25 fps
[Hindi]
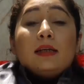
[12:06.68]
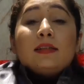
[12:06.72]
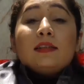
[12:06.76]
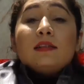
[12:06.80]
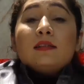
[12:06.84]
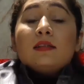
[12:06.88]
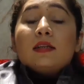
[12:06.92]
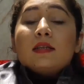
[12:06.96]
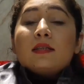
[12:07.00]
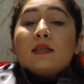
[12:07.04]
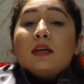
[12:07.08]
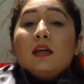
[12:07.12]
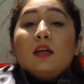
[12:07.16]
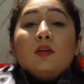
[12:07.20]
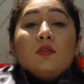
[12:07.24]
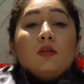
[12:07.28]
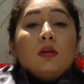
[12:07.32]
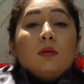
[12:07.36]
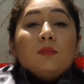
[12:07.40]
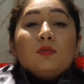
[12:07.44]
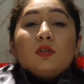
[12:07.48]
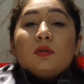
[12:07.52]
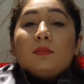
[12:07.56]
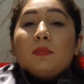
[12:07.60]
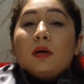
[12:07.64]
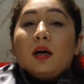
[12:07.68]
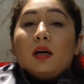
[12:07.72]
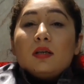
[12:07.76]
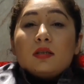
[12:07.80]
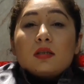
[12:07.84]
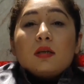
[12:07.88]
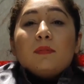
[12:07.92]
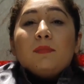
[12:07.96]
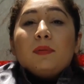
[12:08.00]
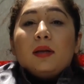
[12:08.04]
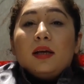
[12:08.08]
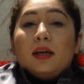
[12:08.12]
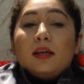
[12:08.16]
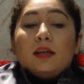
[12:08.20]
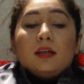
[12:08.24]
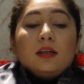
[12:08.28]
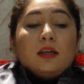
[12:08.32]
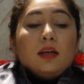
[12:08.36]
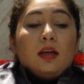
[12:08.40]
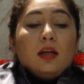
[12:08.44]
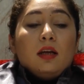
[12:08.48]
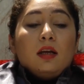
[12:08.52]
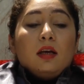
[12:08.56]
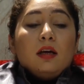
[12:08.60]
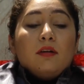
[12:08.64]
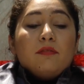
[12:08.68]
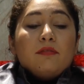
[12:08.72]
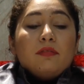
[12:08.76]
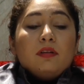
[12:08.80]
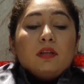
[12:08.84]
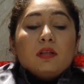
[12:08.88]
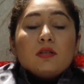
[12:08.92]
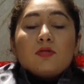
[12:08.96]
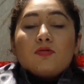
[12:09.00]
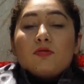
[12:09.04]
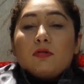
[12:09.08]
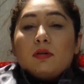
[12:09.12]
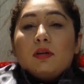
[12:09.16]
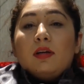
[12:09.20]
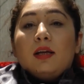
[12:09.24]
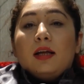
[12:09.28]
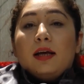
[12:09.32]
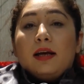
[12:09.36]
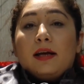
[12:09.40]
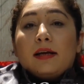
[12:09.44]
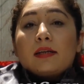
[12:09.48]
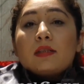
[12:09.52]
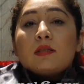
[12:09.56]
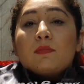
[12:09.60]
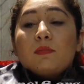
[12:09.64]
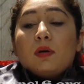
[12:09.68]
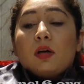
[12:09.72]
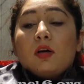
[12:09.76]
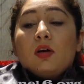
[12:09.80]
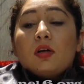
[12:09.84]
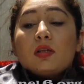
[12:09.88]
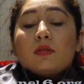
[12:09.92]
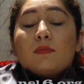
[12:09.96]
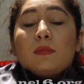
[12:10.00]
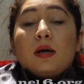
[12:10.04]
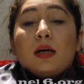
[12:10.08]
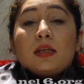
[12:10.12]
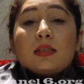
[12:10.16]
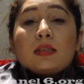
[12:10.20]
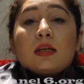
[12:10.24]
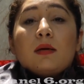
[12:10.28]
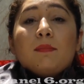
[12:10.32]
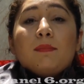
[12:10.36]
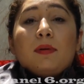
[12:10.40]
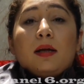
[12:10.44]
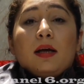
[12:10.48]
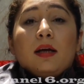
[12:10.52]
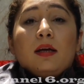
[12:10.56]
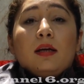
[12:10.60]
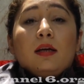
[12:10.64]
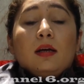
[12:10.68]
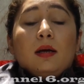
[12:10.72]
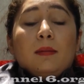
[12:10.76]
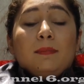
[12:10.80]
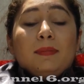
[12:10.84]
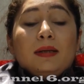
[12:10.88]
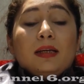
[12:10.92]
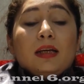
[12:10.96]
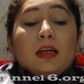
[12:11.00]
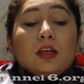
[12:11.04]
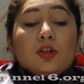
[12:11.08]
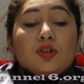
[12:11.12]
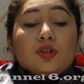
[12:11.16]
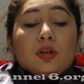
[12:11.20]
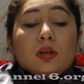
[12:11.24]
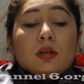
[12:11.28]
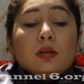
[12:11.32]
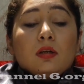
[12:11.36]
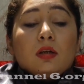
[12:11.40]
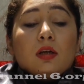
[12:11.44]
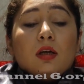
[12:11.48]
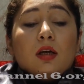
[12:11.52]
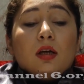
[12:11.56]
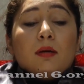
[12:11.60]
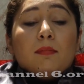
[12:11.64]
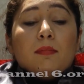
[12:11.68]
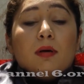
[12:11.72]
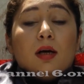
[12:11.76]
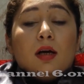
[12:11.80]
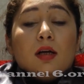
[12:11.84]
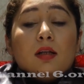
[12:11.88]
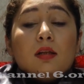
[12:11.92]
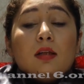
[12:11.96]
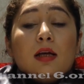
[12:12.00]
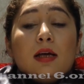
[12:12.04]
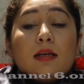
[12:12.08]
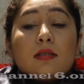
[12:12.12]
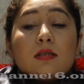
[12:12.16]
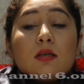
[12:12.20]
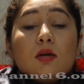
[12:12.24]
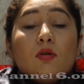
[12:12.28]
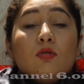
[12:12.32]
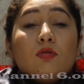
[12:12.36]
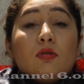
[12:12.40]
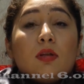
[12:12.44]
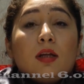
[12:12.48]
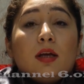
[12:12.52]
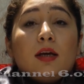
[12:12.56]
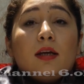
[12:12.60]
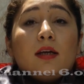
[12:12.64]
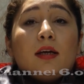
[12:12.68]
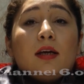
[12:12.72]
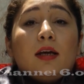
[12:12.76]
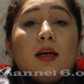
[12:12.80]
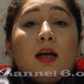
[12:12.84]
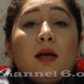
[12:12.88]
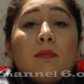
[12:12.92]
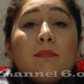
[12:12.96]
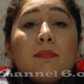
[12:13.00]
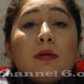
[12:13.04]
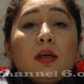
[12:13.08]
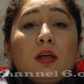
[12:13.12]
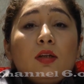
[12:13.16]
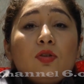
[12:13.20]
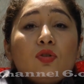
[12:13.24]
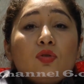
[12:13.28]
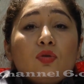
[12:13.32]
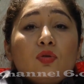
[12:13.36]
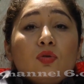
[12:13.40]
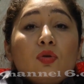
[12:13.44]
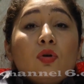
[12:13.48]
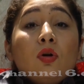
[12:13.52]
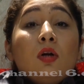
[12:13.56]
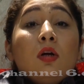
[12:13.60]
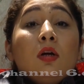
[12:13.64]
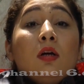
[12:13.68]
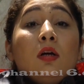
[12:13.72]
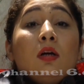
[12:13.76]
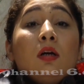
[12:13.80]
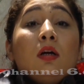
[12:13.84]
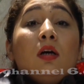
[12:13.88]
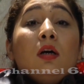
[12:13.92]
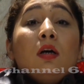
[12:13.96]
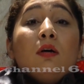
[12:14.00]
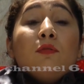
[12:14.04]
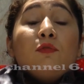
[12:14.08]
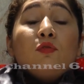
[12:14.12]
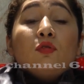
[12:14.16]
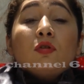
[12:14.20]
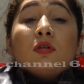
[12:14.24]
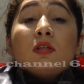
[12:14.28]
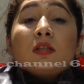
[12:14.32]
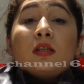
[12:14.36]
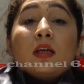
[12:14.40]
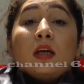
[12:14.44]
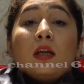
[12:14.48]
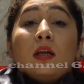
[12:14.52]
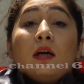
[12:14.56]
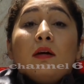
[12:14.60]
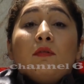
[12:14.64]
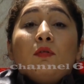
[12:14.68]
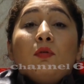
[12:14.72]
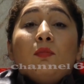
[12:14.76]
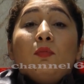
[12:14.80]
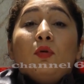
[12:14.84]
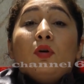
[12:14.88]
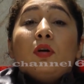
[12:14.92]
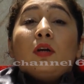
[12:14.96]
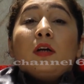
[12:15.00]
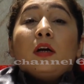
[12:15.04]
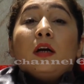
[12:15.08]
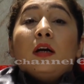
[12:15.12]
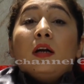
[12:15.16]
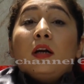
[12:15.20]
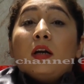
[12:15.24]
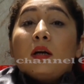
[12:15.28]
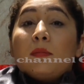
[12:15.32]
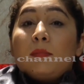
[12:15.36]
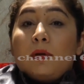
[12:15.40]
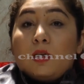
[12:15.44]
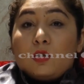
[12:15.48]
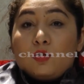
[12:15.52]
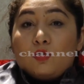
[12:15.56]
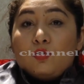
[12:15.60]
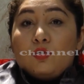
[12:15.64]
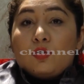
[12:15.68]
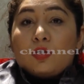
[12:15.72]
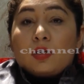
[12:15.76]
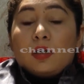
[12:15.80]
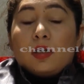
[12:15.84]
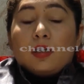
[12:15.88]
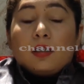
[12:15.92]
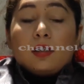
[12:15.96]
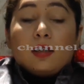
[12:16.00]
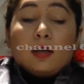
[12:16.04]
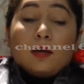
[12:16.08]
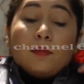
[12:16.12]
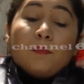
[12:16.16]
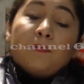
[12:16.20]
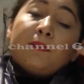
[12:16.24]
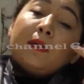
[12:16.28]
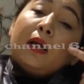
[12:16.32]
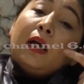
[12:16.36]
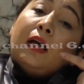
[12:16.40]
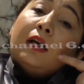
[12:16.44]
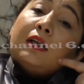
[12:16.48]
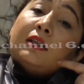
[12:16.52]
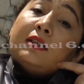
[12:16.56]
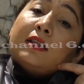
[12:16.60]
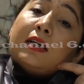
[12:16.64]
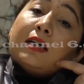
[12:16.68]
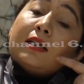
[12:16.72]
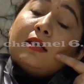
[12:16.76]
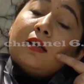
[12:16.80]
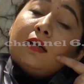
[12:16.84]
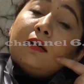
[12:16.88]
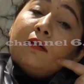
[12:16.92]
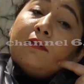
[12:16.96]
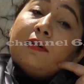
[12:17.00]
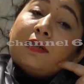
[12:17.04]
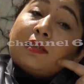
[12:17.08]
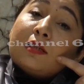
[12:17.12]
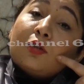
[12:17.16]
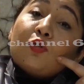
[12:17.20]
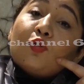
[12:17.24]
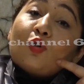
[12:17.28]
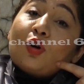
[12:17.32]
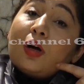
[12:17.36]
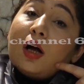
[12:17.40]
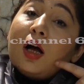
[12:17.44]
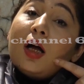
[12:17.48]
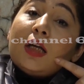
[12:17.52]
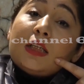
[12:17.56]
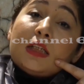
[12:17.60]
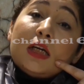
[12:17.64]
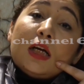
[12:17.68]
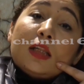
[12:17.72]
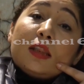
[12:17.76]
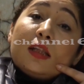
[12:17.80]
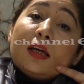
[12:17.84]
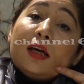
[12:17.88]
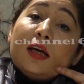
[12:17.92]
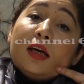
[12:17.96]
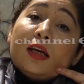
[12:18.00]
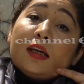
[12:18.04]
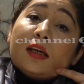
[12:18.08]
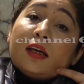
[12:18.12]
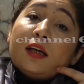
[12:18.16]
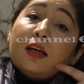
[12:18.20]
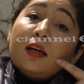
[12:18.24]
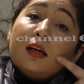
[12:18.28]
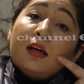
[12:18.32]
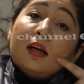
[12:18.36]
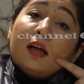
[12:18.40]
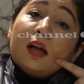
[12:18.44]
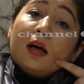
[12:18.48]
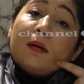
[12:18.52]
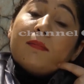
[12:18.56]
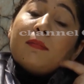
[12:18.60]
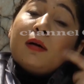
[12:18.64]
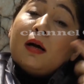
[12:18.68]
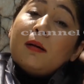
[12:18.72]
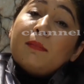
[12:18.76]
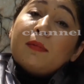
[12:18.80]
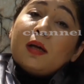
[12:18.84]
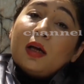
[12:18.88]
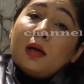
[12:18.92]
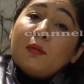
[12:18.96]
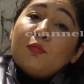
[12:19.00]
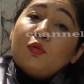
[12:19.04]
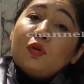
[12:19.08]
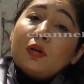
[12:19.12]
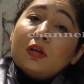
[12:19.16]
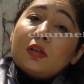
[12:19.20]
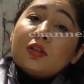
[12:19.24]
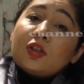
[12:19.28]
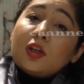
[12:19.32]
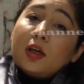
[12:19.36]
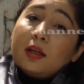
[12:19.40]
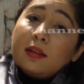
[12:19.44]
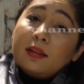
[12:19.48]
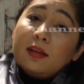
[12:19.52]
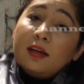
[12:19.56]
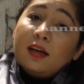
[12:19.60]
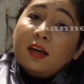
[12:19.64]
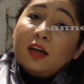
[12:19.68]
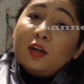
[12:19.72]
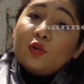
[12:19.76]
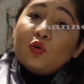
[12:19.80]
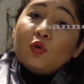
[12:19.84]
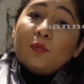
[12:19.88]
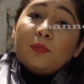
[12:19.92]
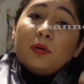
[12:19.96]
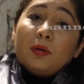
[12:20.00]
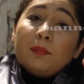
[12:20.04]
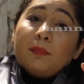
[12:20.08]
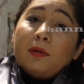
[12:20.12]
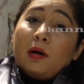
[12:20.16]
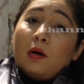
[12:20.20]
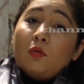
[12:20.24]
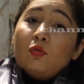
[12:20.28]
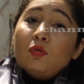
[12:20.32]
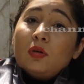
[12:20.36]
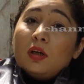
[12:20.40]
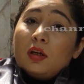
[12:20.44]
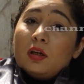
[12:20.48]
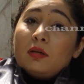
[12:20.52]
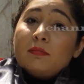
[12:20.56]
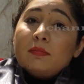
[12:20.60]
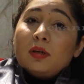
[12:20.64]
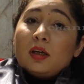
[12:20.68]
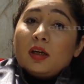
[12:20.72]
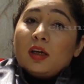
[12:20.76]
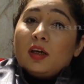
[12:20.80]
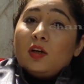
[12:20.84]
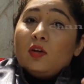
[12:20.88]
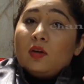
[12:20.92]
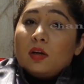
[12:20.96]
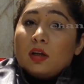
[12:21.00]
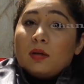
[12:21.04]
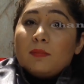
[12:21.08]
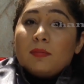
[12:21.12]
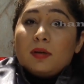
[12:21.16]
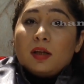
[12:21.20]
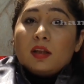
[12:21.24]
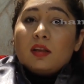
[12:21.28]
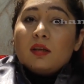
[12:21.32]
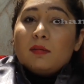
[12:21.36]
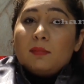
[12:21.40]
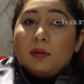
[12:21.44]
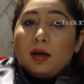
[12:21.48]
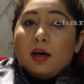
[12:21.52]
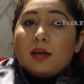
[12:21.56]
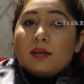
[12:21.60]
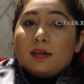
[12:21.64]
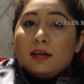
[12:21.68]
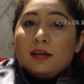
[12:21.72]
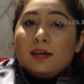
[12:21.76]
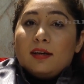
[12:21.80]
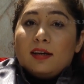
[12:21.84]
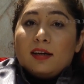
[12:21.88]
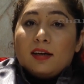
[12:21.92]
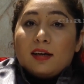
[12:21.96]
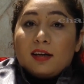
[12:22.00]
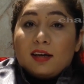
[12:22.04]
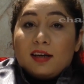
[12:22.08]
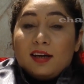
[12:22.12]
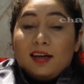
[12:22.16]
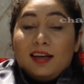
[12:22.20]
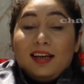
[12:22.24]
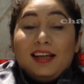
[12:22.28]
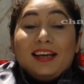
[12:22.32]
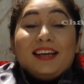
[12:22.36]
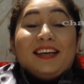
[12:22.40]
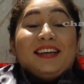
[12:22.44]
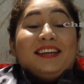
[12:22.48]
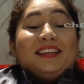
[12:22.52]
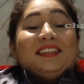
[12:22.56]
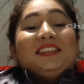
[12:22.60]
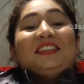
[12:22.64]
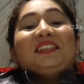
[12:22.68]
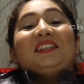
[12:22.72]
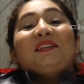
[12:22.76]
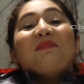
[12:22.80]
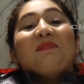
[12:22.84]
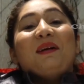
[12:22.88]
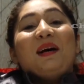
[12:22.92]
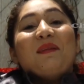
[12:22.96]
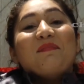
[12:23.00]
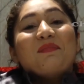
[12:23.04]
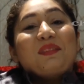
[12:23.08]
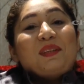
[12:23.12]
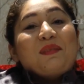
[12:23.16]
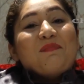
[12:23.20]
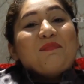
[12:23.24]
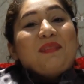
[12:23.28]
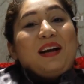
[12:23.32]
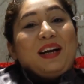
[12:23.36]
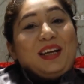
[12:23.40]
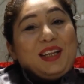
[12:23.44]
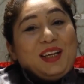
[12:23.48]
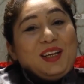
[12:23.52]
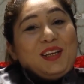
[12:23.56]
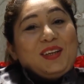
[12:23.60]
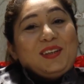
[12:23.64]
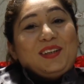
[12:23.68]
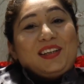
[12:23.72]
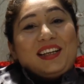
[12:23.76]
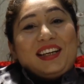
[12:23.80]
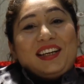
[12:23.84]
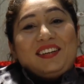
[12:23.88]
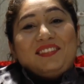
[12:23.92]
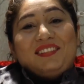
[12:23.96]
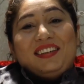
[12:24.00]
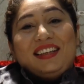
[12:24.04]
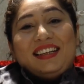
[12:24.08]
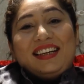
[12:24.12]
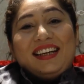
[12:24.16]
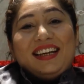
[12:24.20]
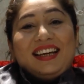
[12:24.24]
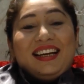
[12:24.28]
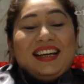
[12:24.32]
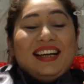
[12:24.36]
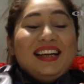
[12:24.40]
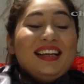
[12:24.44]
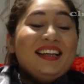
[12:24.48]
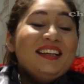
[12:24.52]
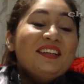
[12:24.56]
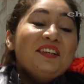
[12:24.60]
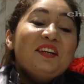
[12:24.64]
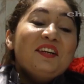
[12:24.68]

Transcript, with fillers: अच्छा जैसे ही इन्होंने मुझे मास्क अप्लाई किया ना आई फील सो रिलैक्स बिकॉज मास्क अप्लाई एप्लीकेशन के बाद ऐसा होता है कि आपके जो फुट्स हैं ना वो बहुत ठंडक महसूस करते हैं वैसे तो कहा जाता है कि अगर आप कामयाब होना चाहते हैं तो अपने पाँव गर्म रखें और अपना दिमाग ठंडा रखें लेकिन जब आपने पेडिक्योर करवाना है